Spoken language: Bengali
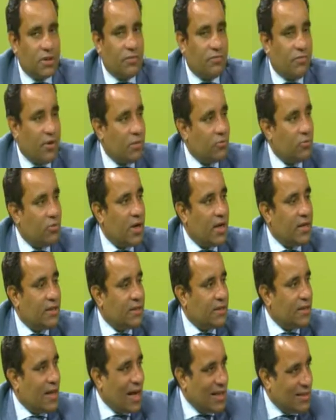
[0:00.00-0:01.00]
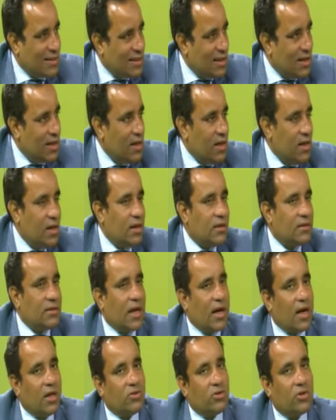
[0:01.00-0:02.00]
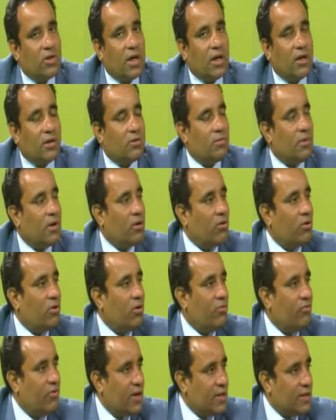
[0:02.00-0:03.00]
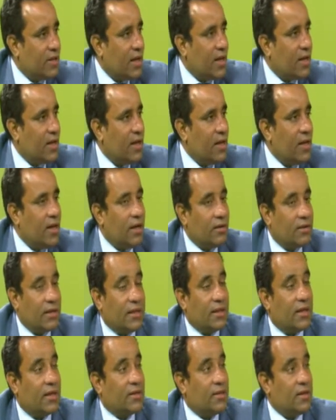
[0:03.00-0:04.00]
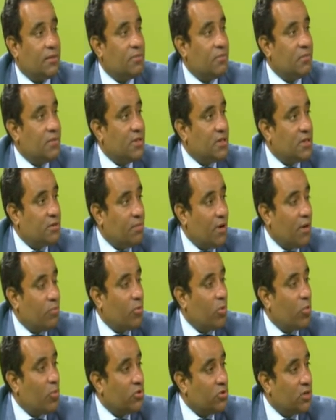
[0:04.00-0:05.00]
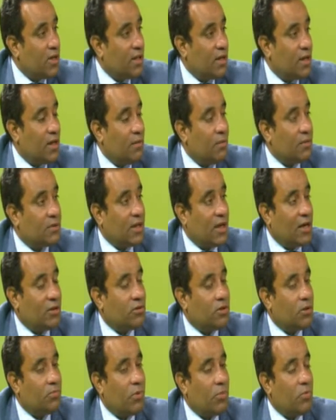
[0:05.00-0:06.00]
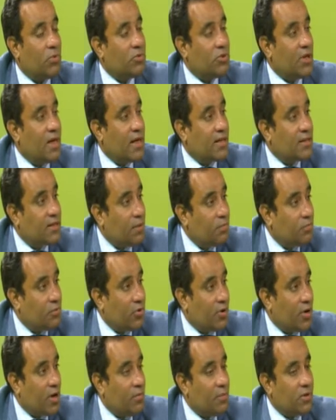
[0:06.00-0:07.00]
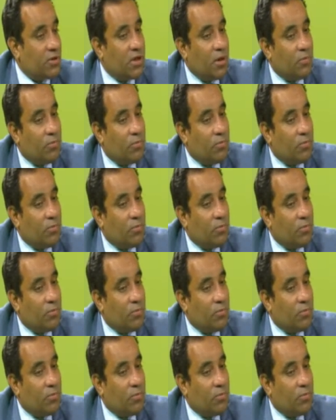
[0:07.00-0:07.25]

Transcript: যে ফান্ডগুলো এই দেশে আছে তারা যদি তোমাকে কোনো অফার দেয় তাদের কাছে আপনি বিজনেস প্ল্যান প্রপোজাল দেন এবং তারা যদি প্রপোজাল অ্যাকসেপ্ট করে এবং সেই